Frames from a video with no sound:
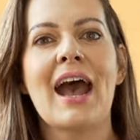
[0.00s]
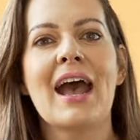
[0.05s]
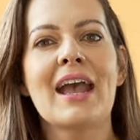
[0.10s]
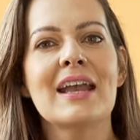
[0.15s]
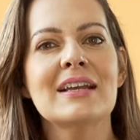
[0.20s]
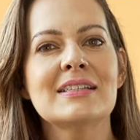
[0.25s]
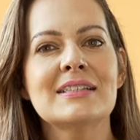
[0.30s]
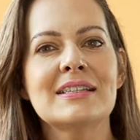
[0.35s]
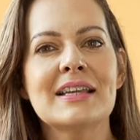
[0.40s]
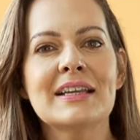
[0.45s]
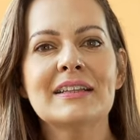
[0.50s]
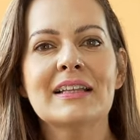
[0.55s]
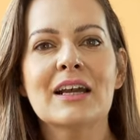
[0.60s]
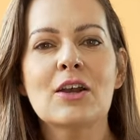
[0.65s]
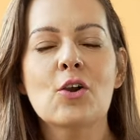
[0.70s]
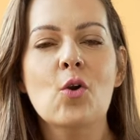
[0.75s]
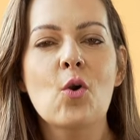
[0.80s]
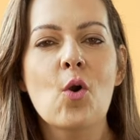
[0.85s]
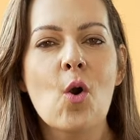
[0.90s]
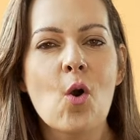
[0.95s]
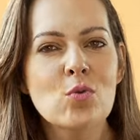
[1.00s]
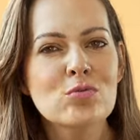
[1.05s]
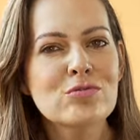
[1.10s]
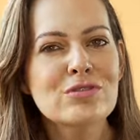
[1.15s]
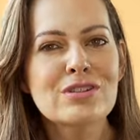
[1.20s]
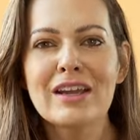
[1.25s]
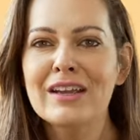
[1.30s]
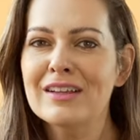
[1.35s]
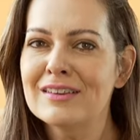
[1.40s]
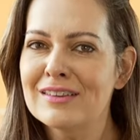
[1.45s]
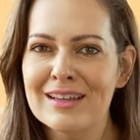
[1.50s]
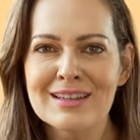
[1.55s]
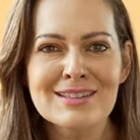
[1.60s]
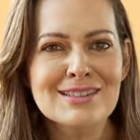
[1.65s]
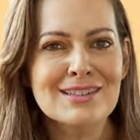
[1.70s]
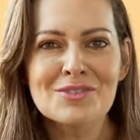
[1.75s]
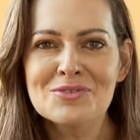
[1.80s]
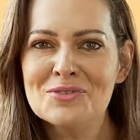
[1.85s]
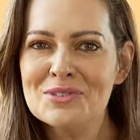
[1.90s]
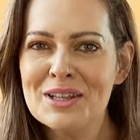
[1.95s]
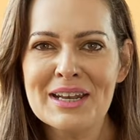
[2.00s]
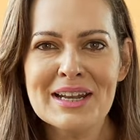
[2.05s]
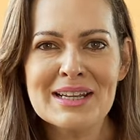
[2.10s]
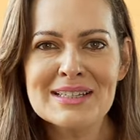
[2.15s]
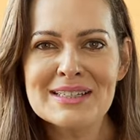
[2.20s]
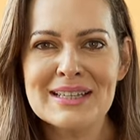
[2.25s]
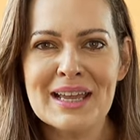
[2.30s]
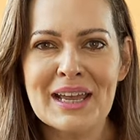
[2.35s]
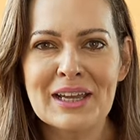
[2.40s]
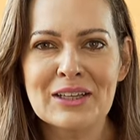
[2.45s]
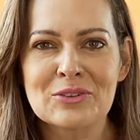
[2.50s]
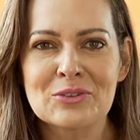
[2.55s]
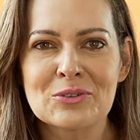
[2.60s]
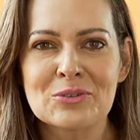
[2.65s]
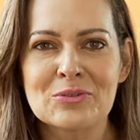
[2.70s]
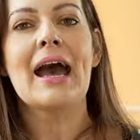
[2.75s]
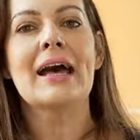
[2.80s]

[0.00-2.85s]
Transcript: a receita com certeza não dará certo.